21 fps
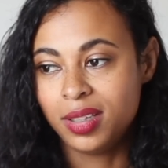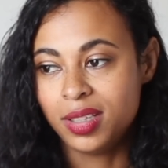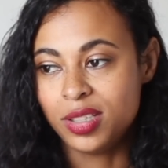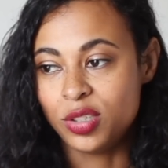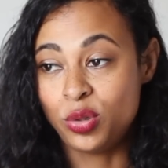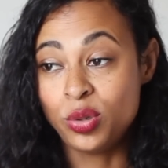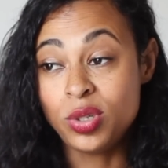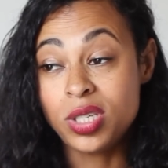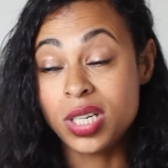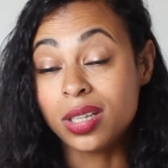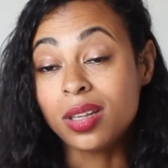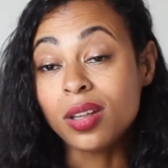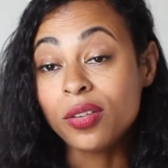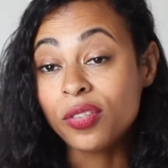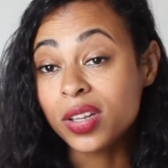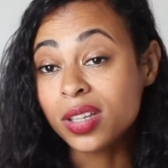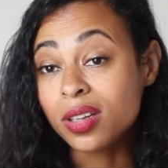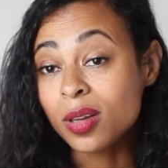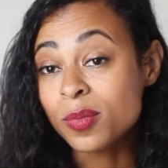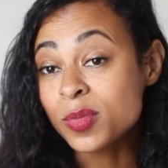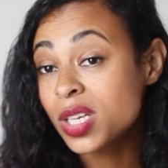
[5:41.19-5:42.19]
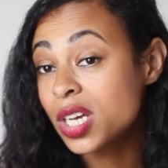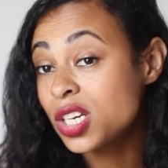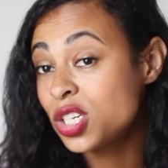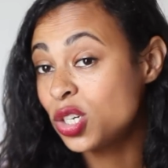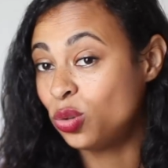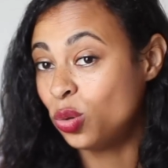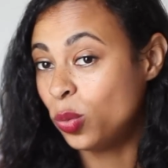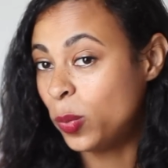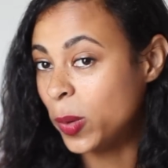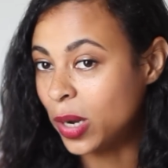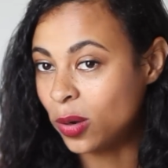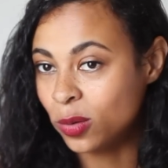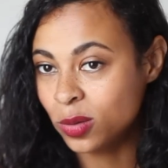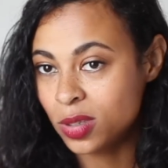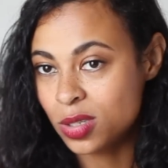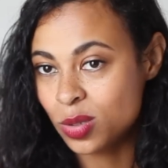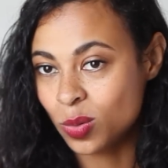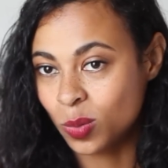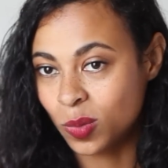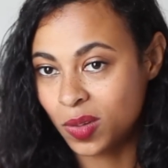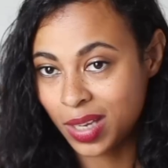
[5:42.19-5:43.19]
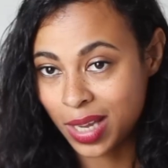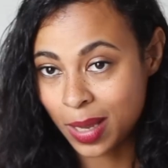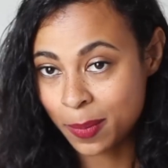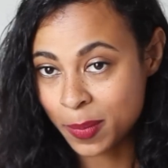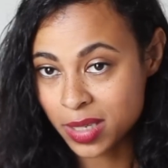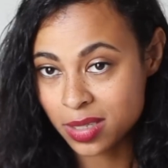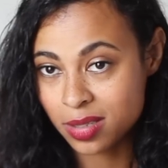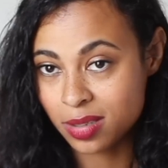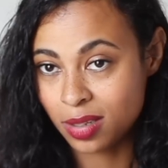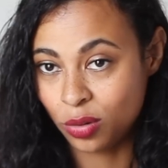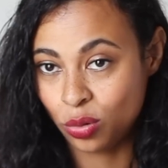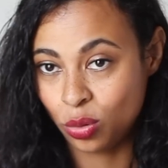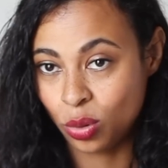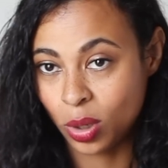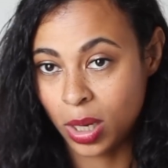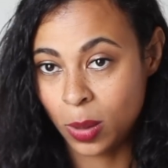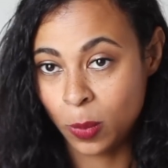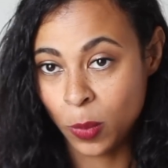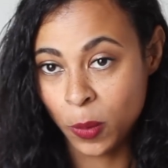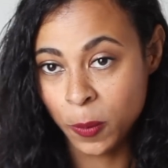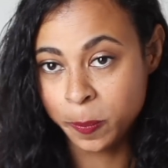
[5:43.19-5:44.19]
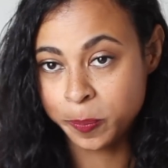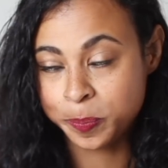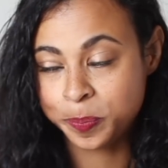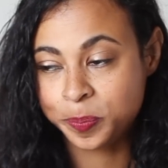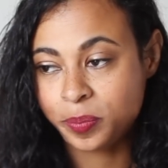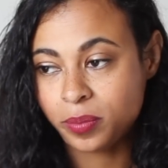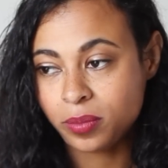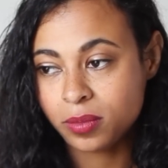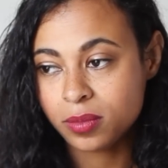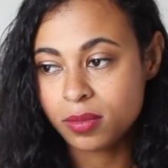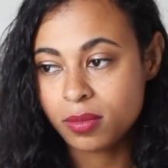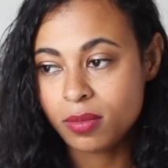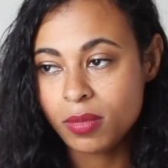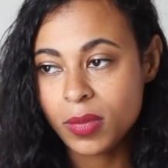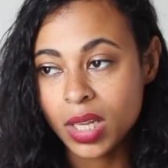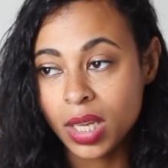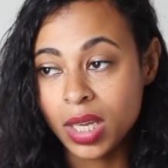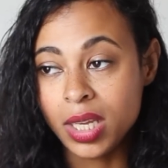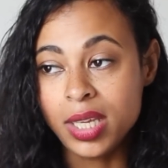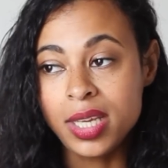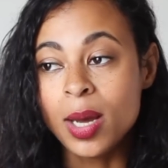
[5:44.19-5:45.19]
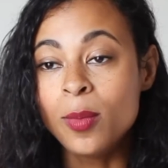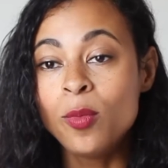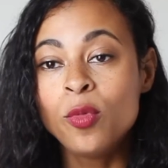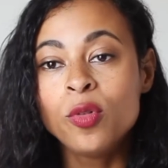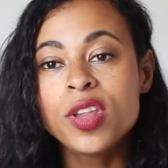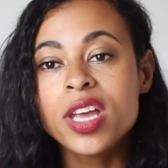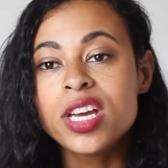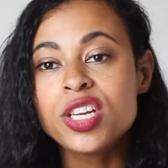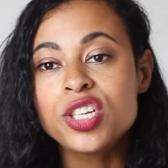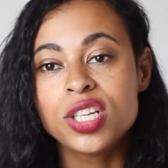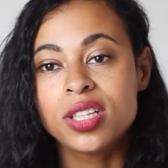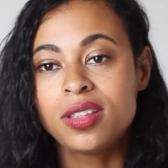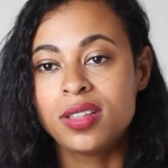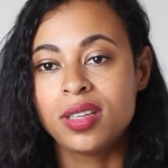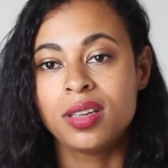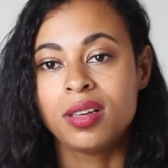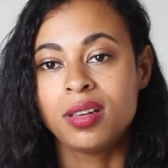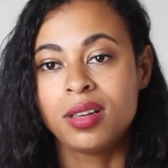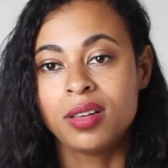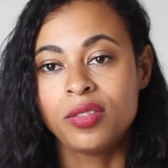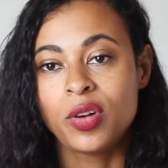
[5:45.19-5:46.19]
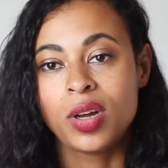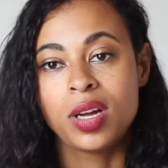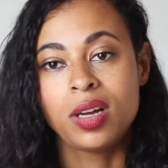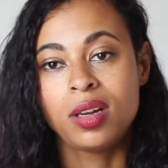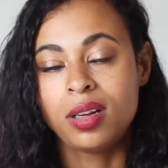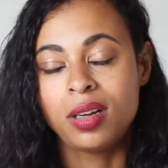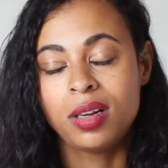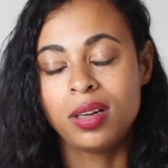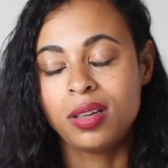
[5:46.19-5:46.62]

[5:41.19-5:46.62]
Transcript: Juste, j'étais faite comme ça. J'ai deux parents qui sont très minces naturellement et qui, à mon âge, étaient, enfin